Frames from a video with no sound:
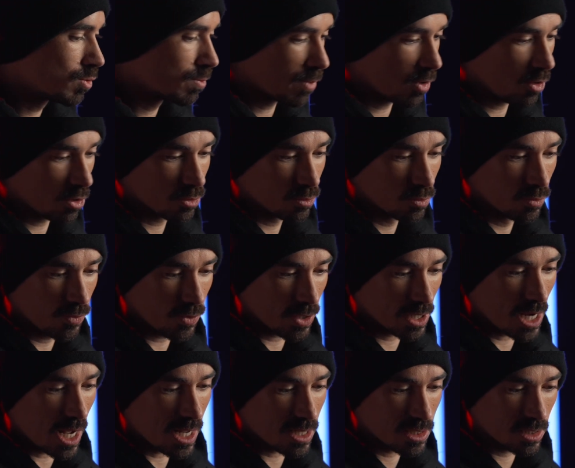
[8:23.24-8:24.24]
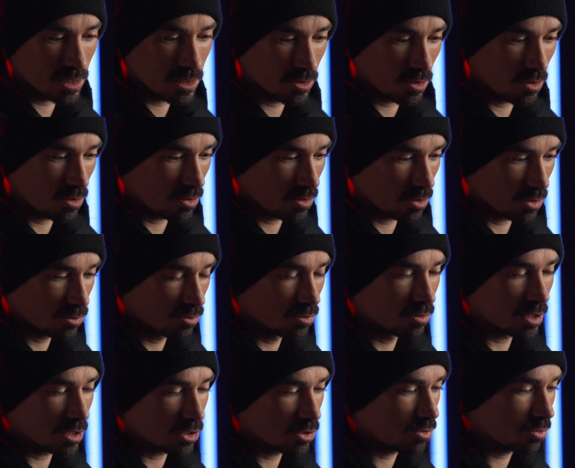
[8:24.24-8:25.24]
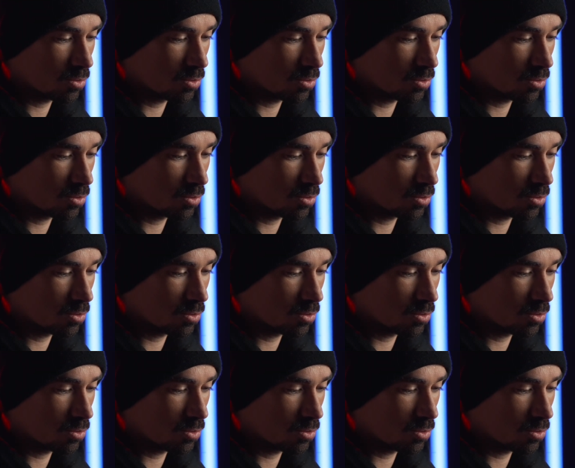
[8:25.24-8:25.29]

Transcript: uma, ou tu fracassas ou, ou tu tens